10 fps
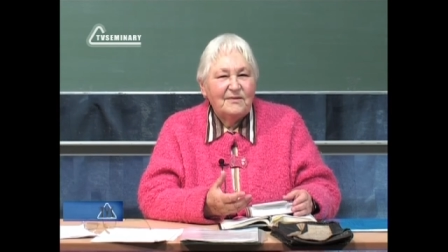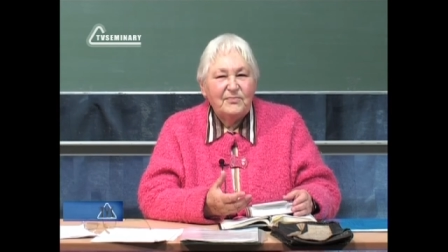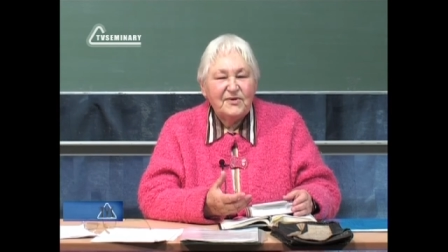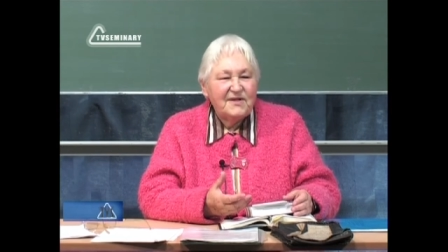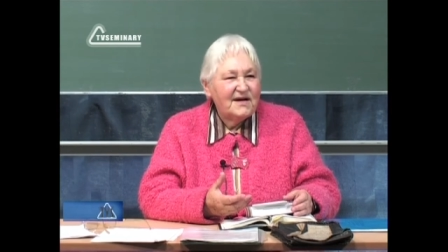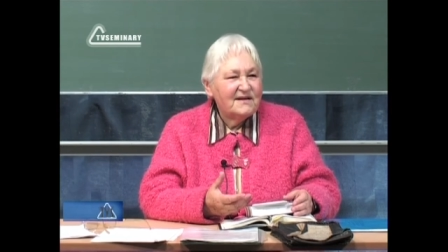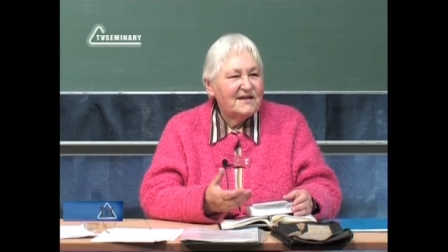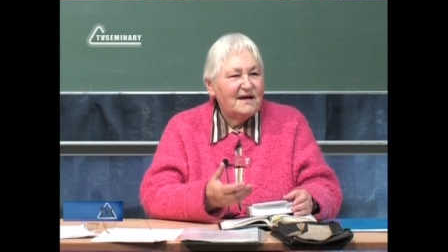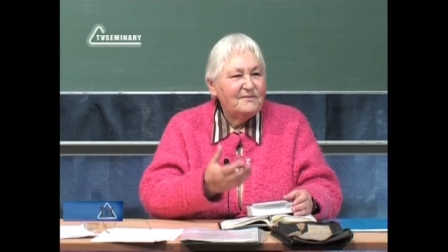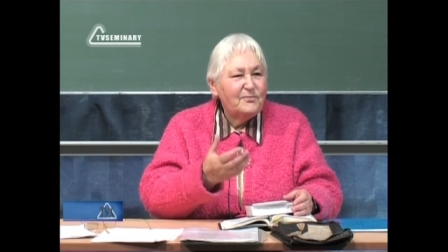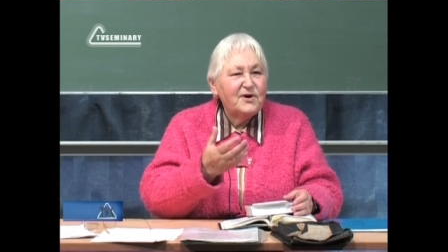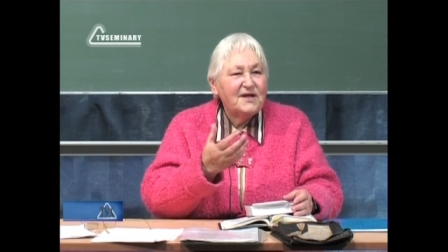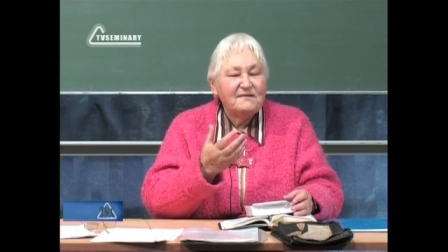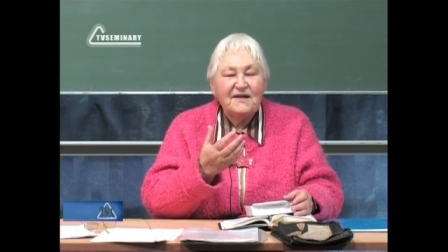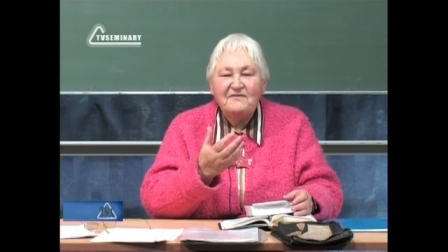Бог нас, Бог
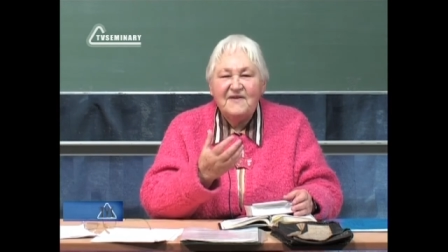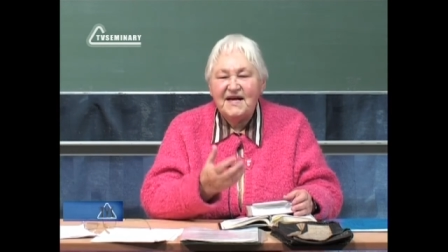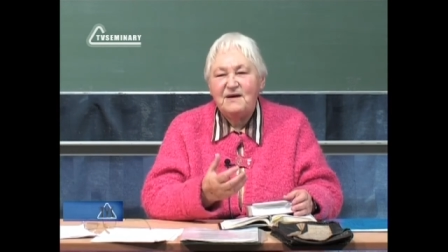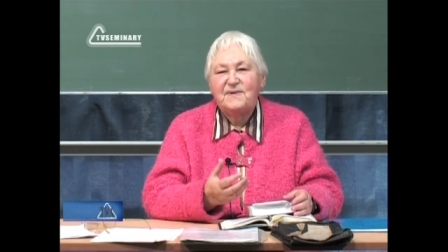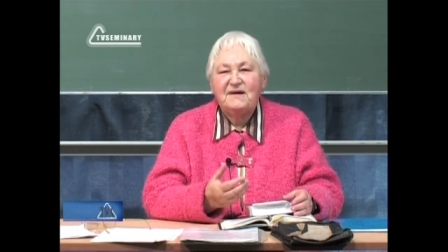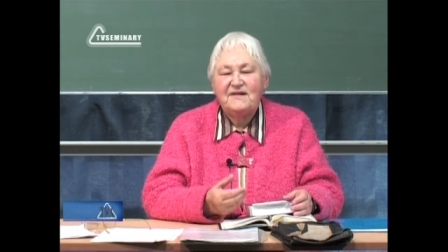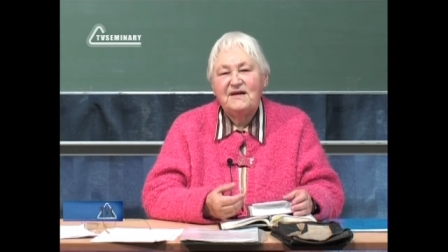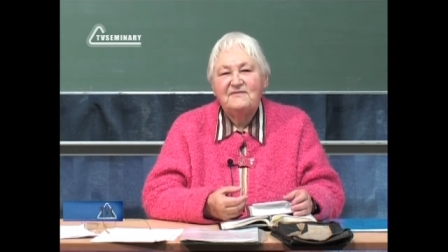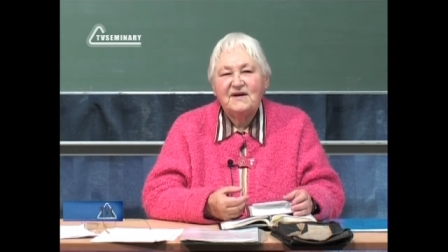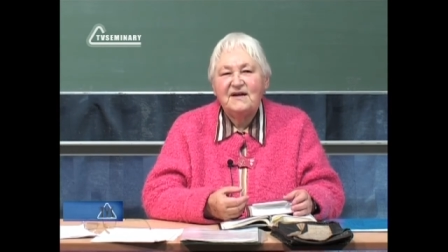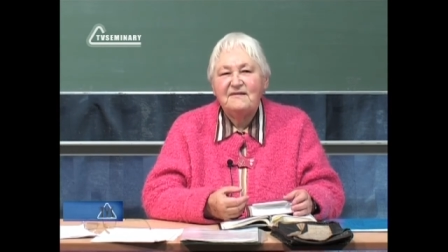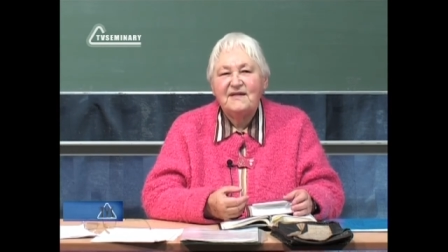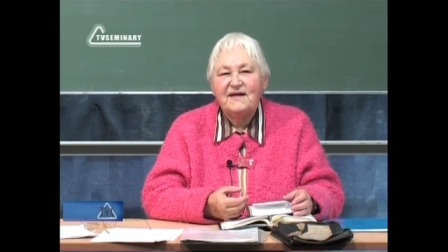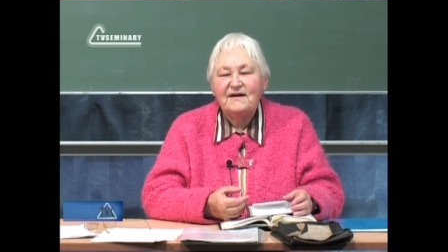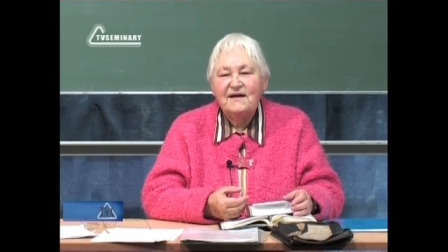нас навеки простил во
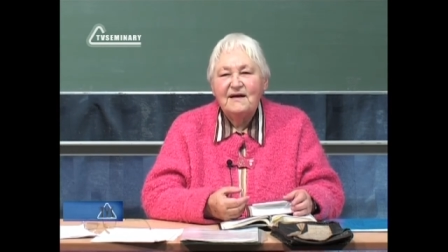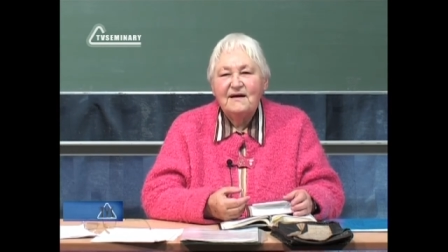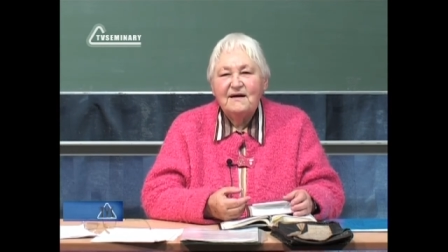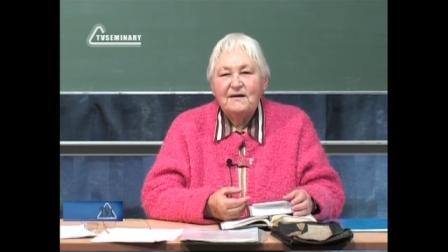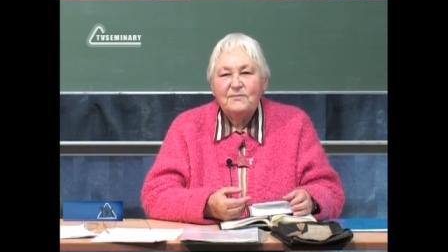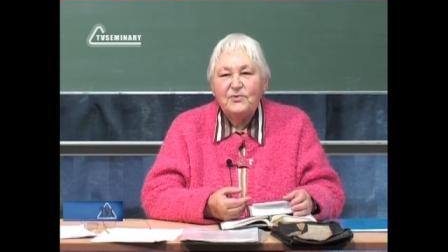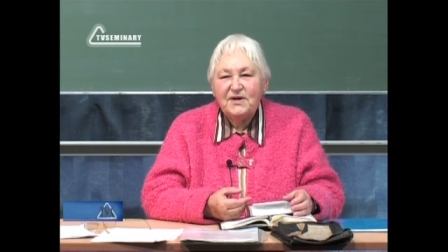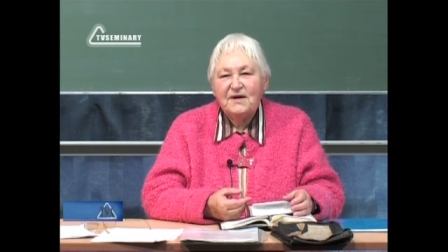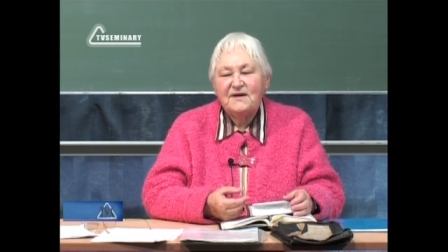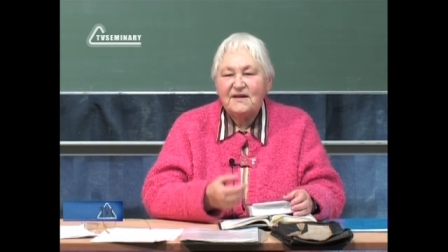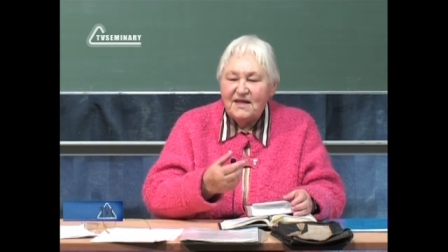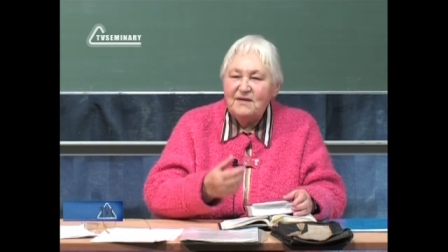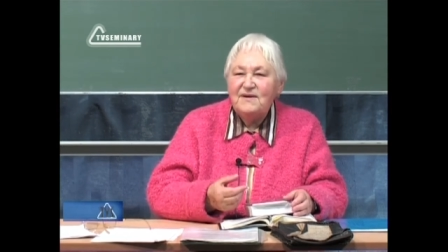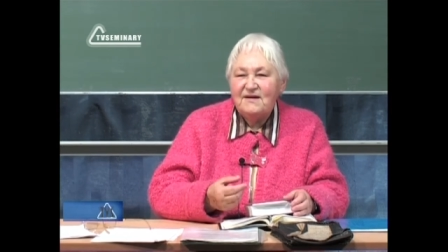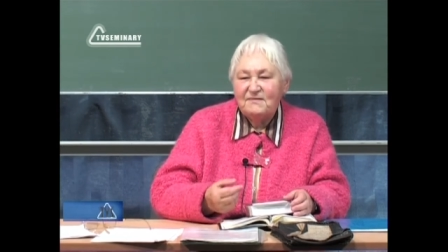Христе. Бог нас от
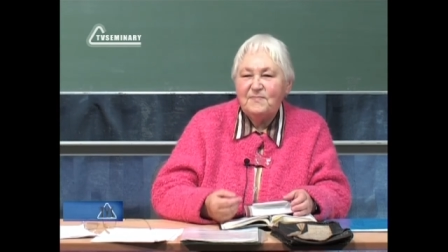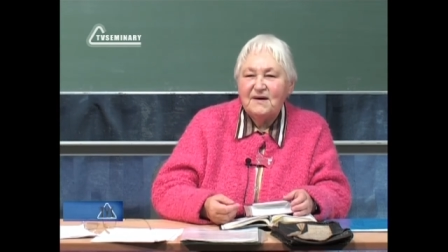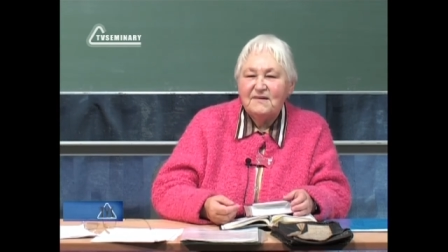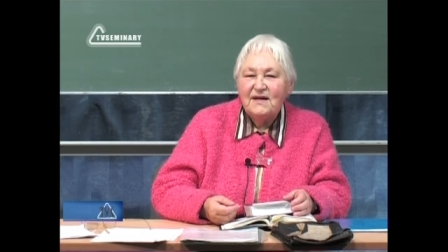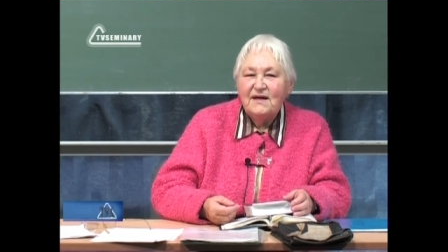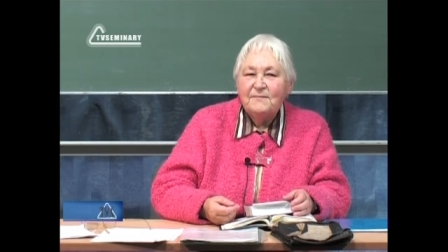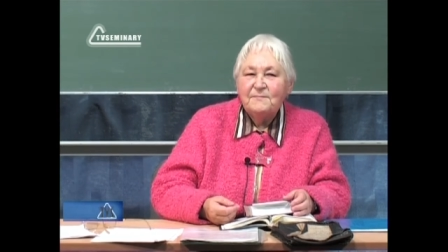гибели спас